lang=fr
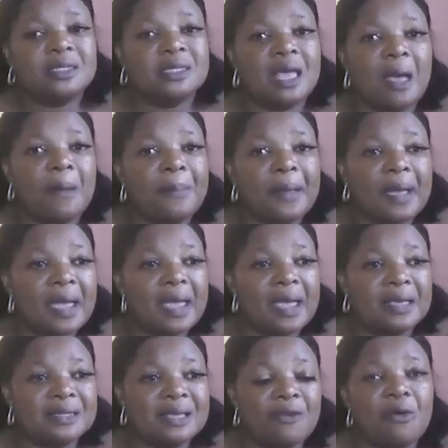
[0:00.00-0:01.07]
C'est
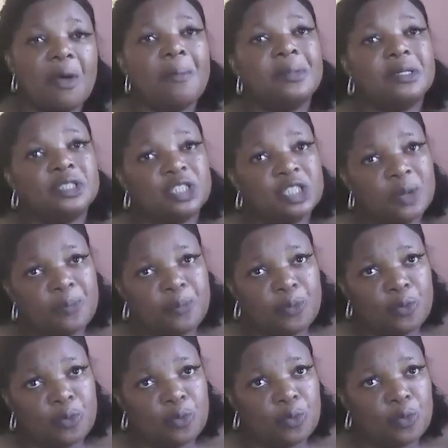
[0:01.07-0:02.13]
après avoir mangé
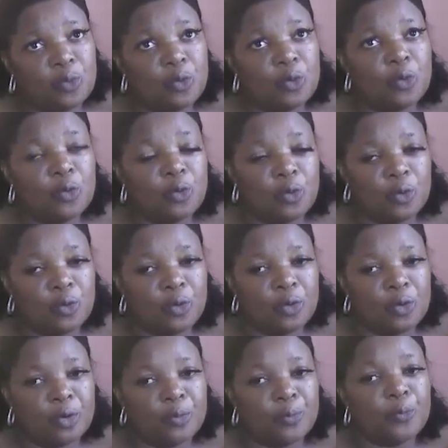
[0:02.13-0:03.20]
pour
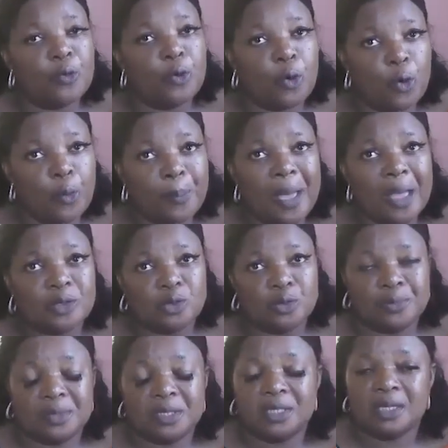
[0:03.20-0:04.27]
le repas du
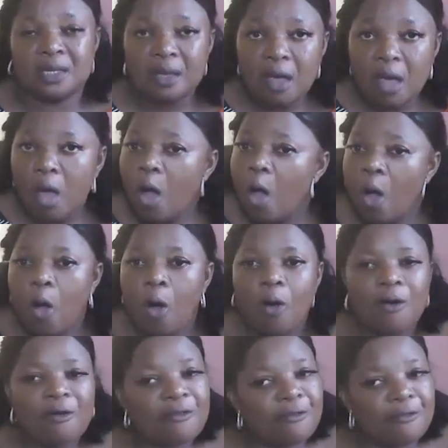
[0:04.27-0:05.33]
midi,
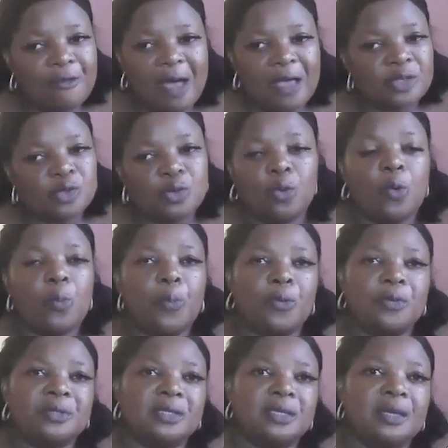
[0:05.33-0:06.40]
on va se
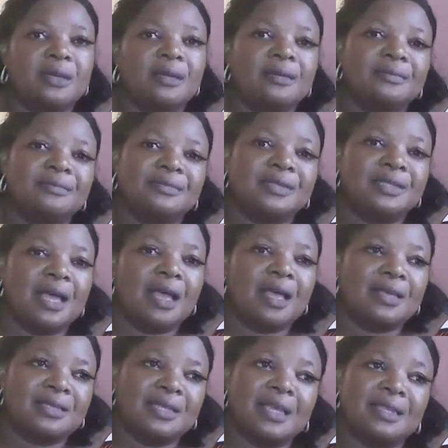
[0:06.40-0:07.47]
reposer.
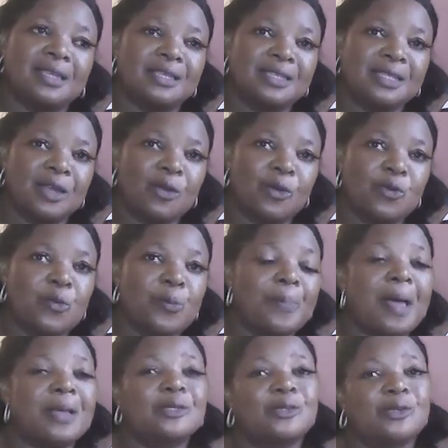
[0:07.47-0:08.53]
C'est ainsi que nous
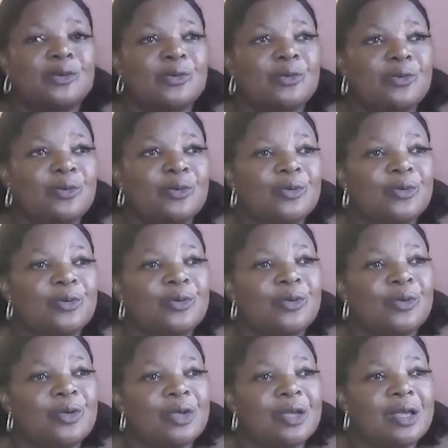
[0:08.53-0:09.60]
passons
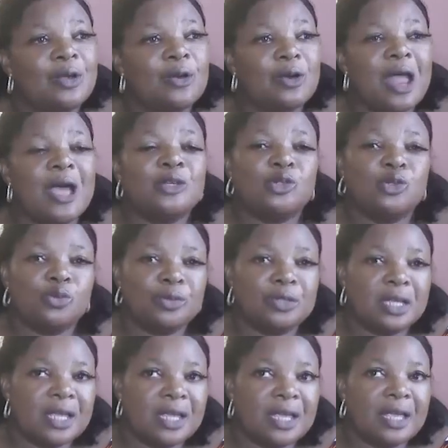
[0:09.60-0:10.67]
la
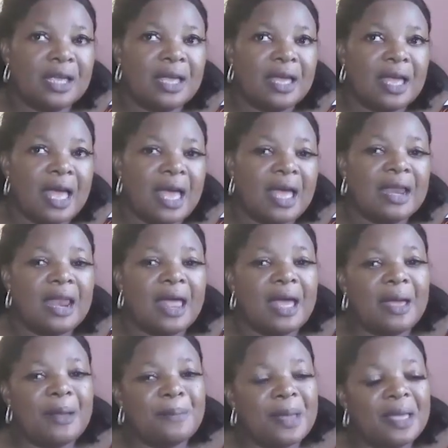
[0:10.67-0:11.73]
journée à
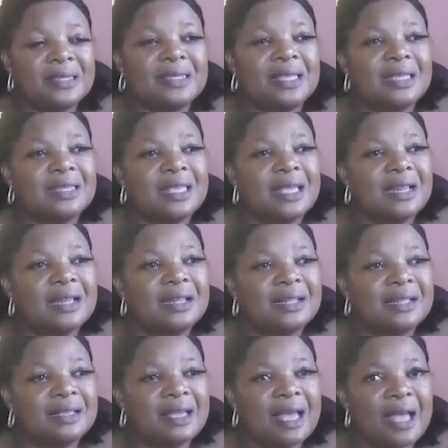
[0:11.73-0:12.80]
la maternelle,
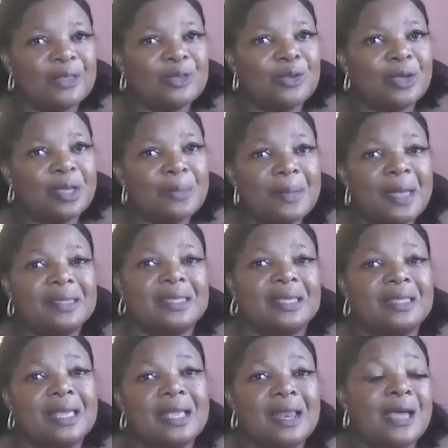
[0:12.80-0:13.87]
garderie
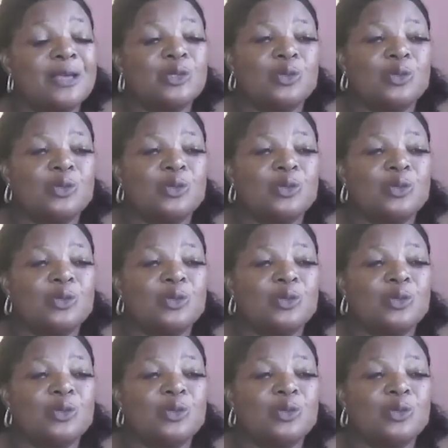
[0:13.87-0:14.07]
maternelle à